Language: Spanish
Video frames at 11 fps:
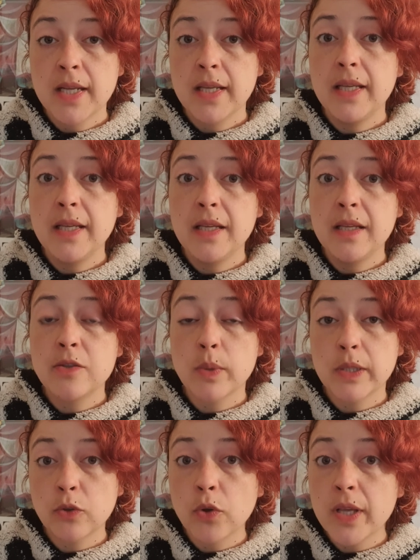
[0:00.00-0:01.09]
y sobre
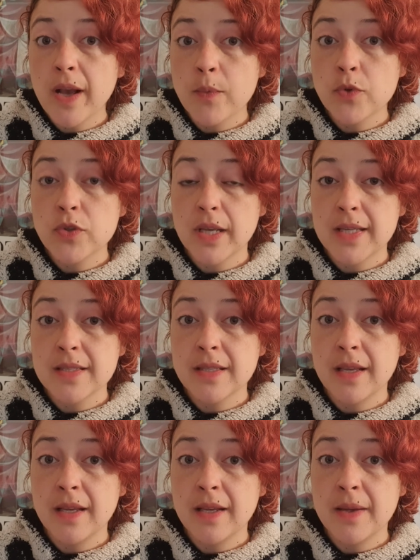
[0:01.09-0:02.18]
todo, digamos,
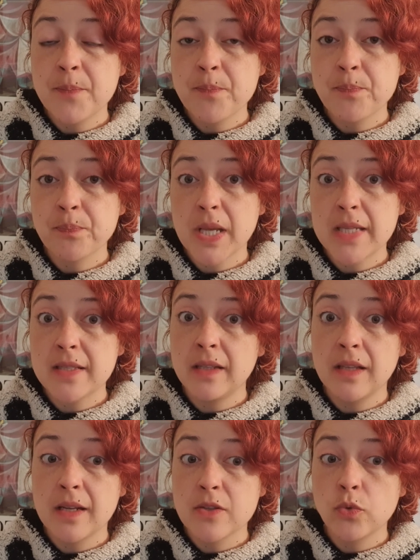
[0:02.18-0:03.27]
este, mm, este
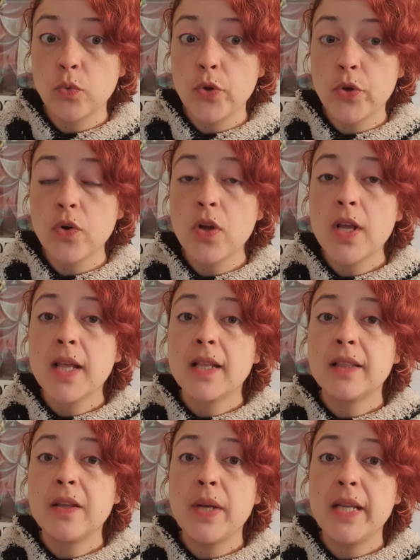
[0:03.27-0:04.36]
interés tuyo
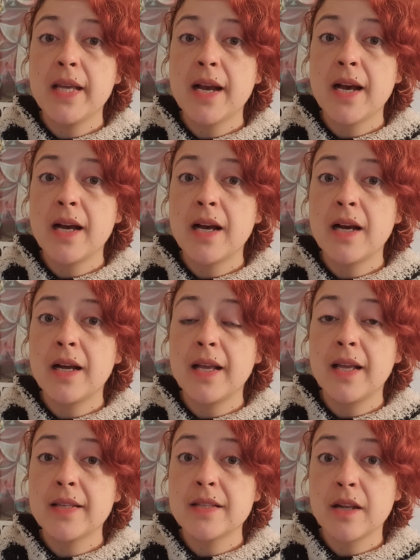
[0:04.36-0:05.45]
debería
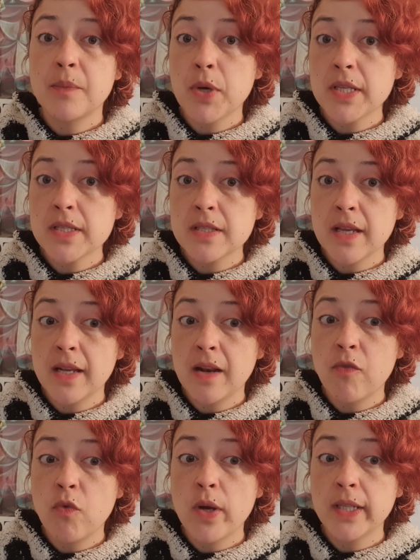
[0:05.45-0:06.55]
eh, ser pues eh, la
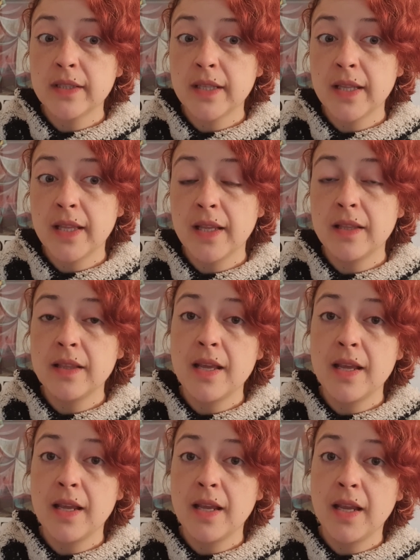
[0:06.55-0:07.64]
fuente
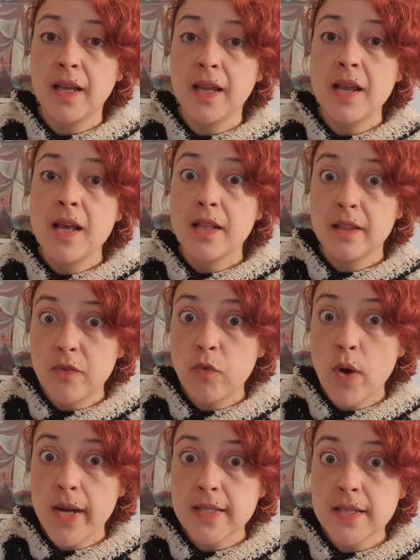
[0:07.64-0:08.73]
de,
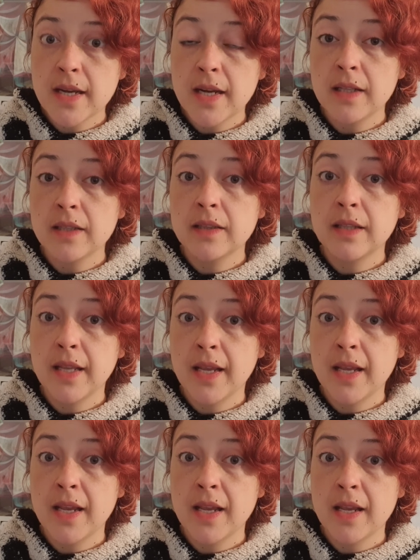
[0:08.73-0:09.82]
fuerza
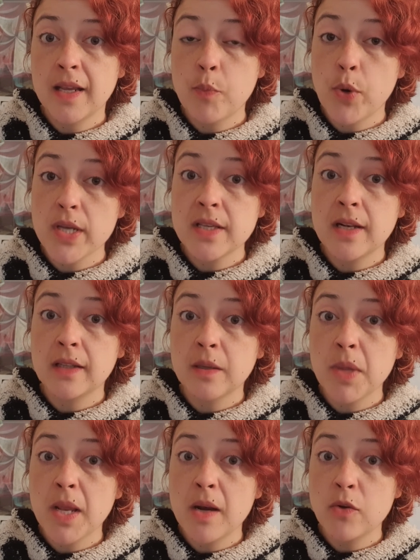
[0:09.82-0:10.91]
que, que, puedas tener
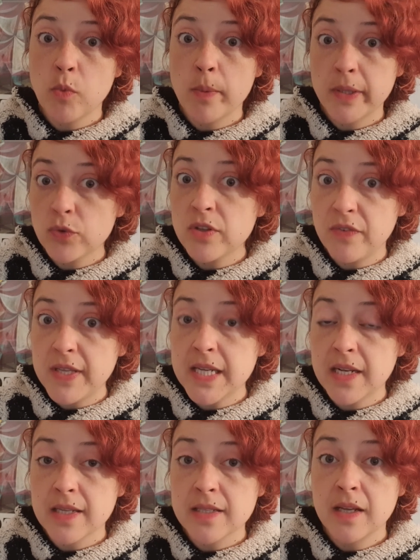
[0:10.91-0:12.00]
también en los momentos
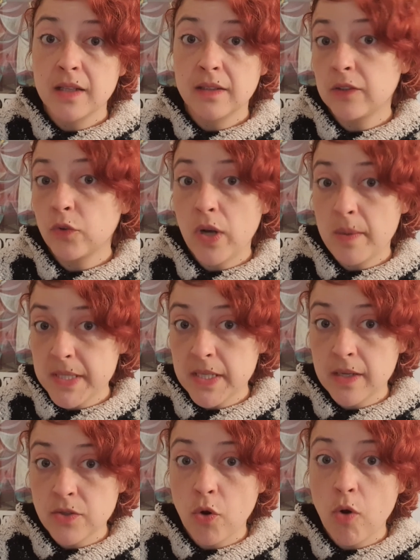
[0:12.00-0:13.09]
difíciles, tanto de la
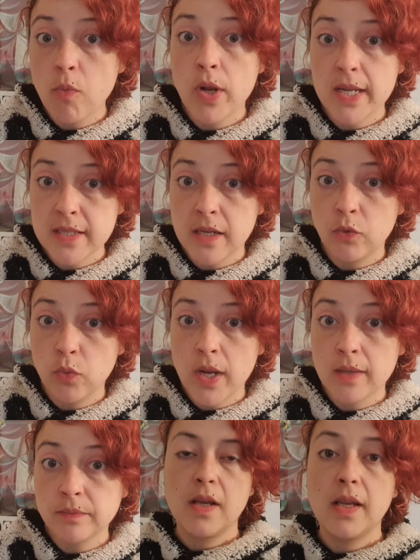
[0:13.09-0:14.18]
investigación como de la
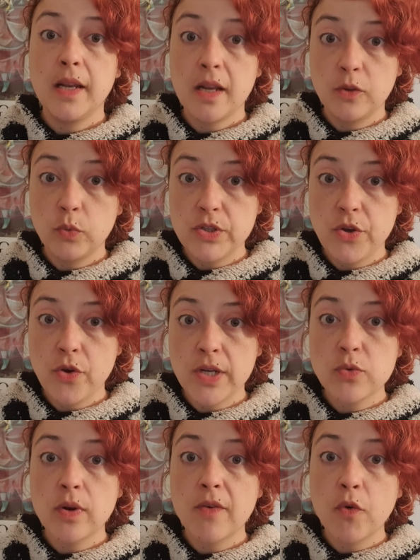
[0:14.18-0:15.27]
escritura. Y la intuición es
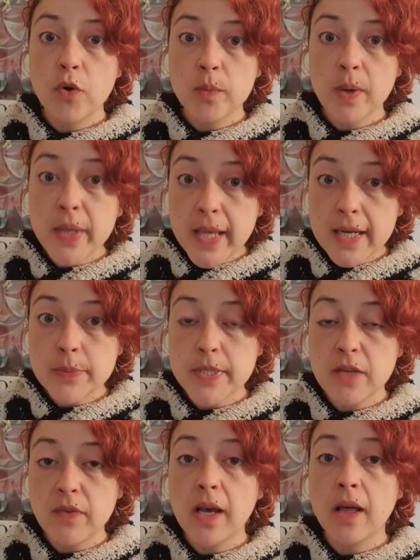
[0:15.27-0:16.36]
una forma bien
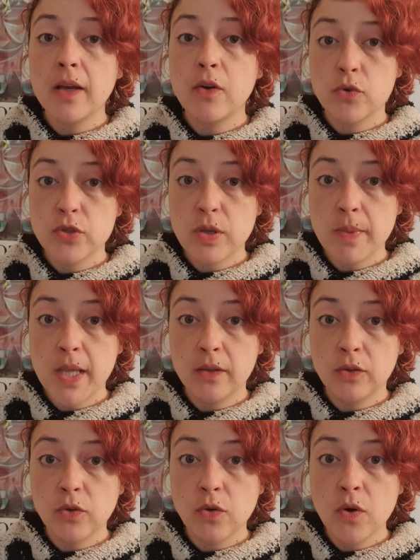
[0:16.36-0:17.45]
específica de
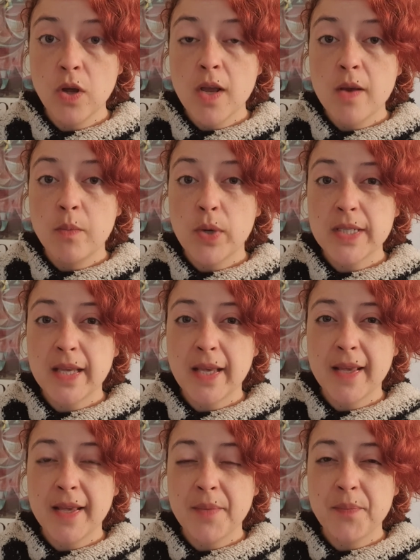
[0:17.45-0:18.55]
conocimiento, pues
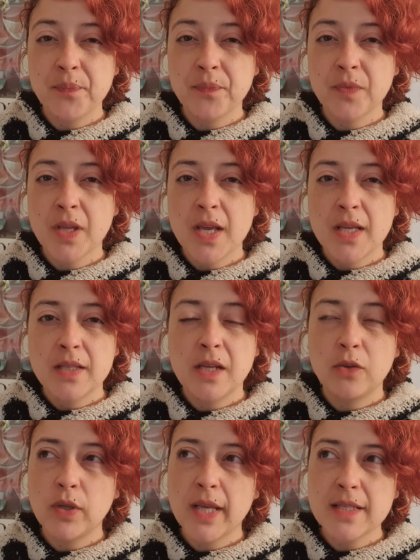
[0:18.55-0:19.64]
que mm,
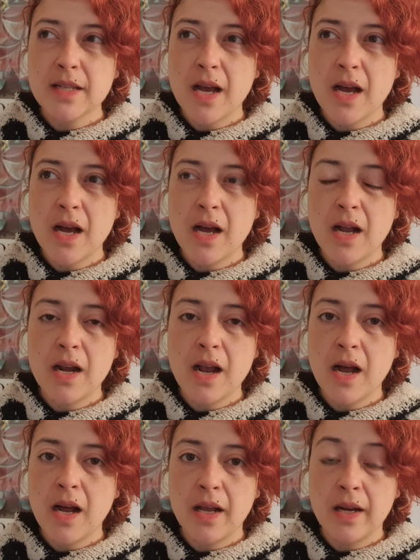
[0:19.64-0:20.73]
siento que es
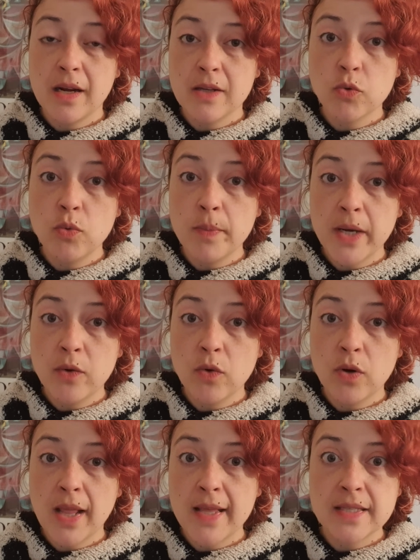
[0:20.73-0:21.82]
la, el resumen o
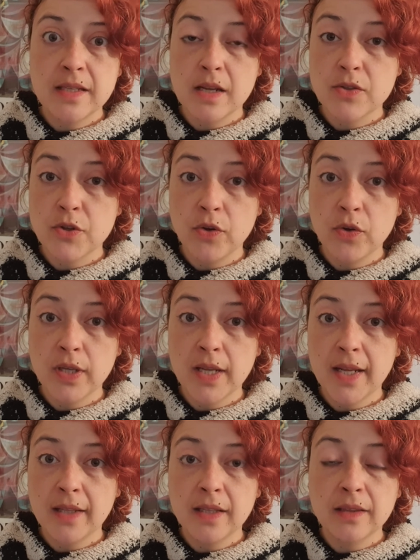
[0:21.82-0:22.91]
la destilación
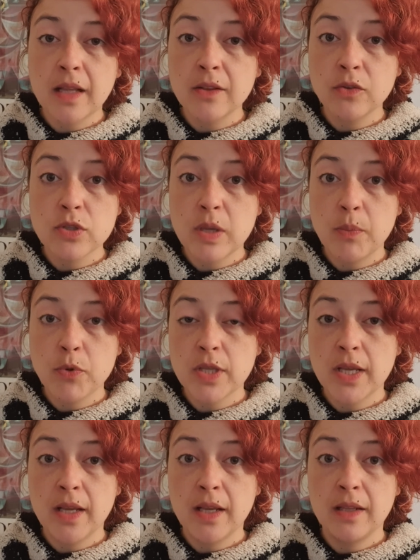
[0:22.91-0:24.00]
de, de tantos tipos
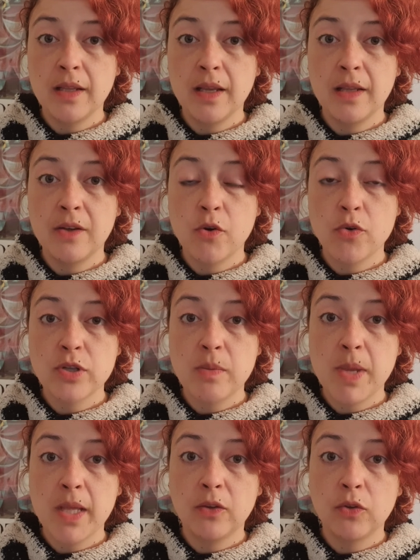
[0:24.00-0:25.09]
de
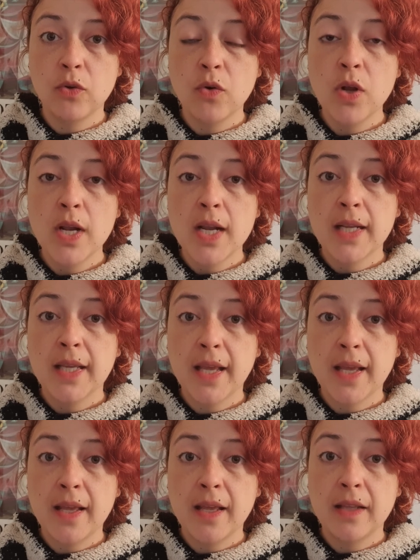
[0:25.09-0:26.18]
conocimiento
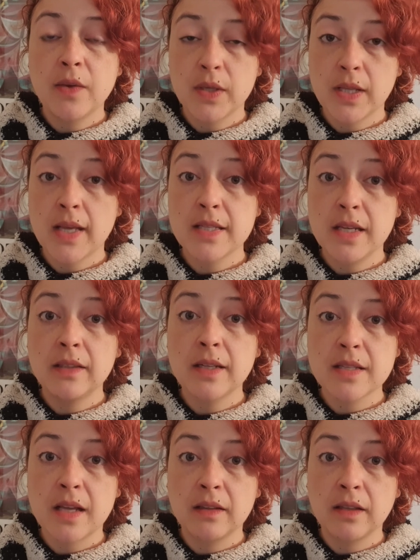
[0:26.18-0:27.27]
que de verdad es
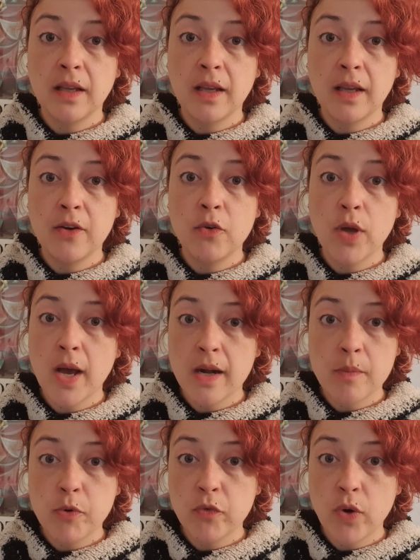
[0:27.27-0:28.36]
interesante no dejarla
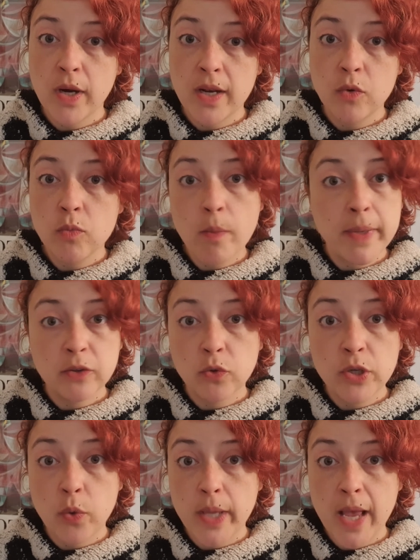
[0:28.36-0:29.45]
por fuera en ningún momento ni
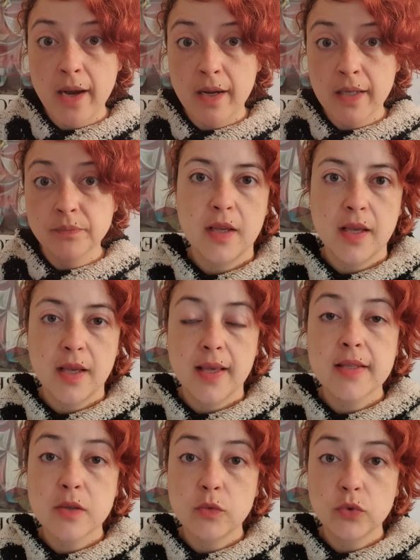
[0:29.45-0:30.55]
obviarla. En
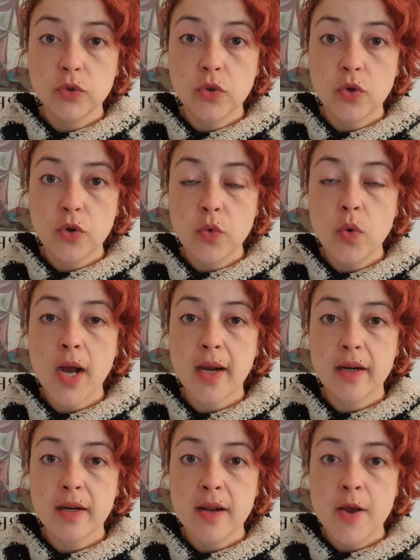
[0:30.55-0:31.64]
segundo
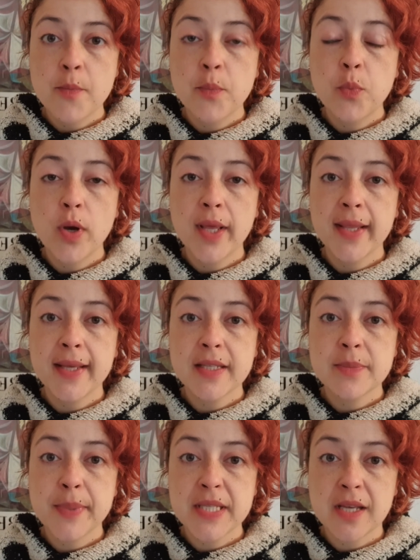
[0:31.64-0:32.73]
lugar, puedes
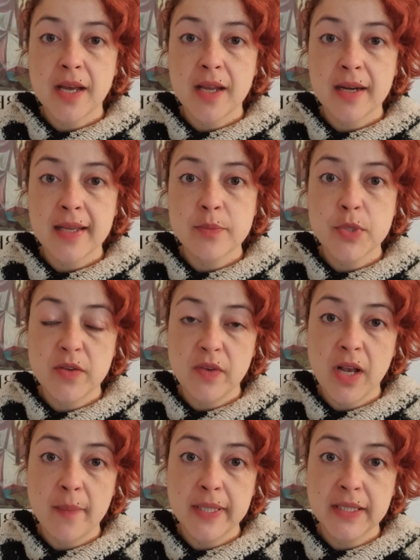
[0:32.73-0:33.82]
pensar
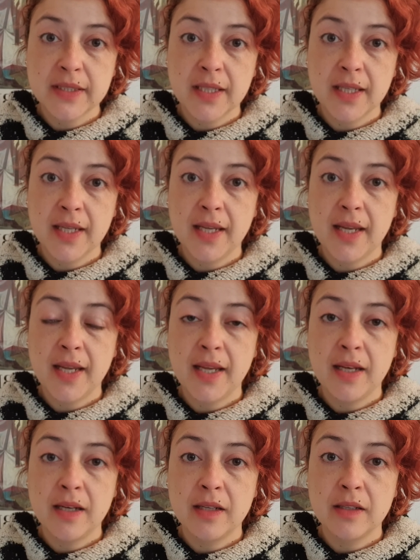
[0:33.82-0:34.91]
específicamente
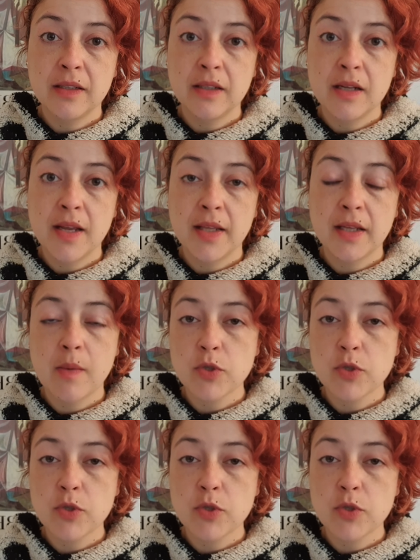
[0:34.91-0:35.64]
en, eh, digamos,